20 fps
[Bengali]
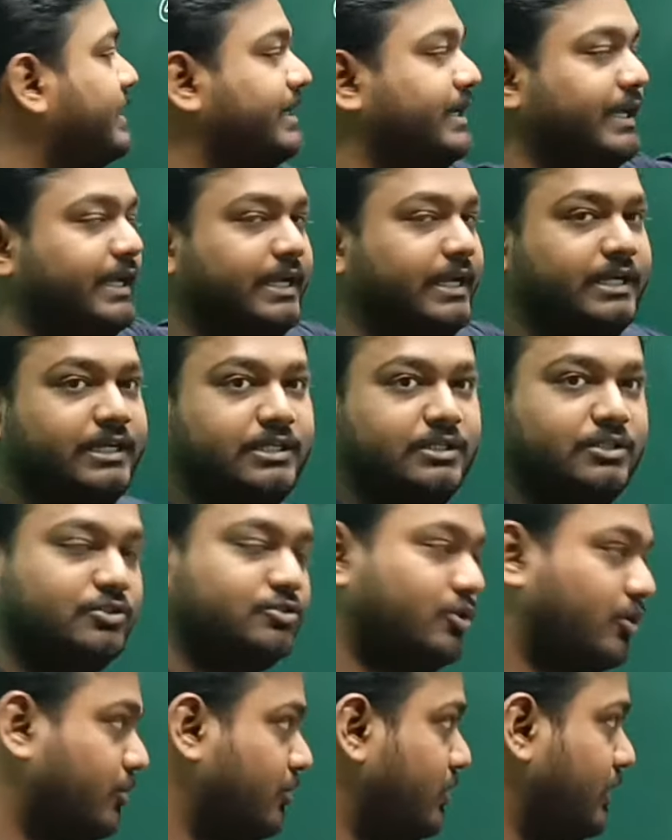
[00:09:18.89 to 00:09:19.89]
একটি
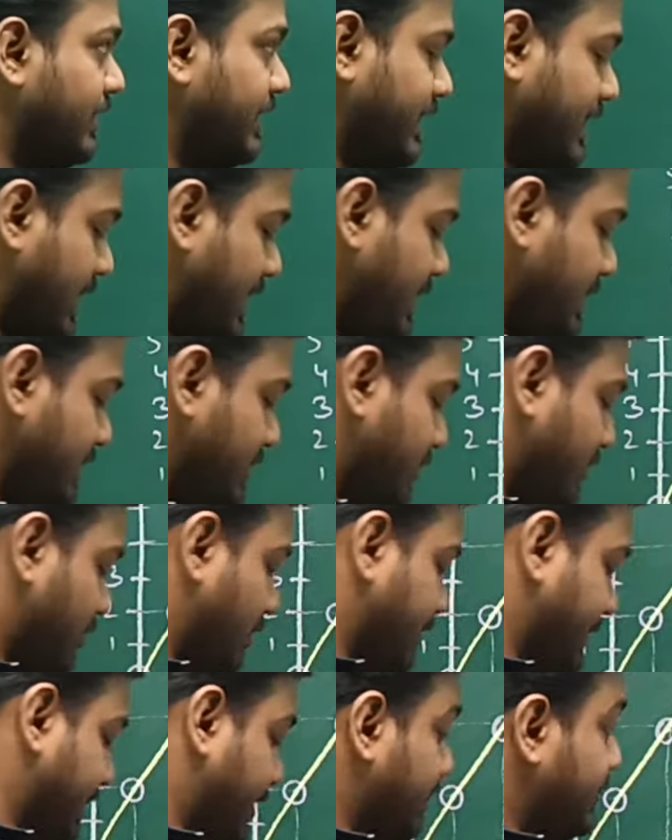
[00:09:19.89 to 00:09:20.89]
সরলরেখা
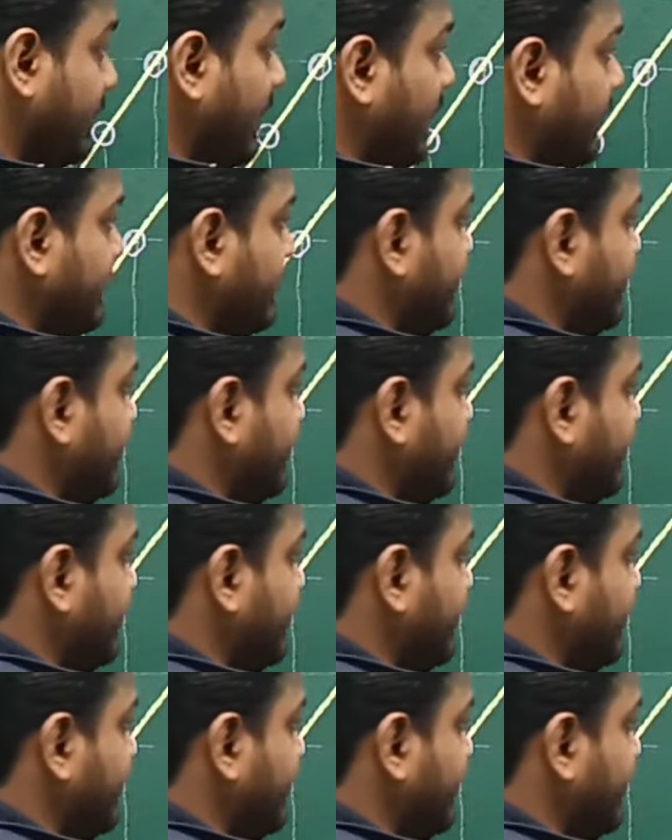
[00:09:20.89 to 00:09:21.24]
হবে অর্থাৎ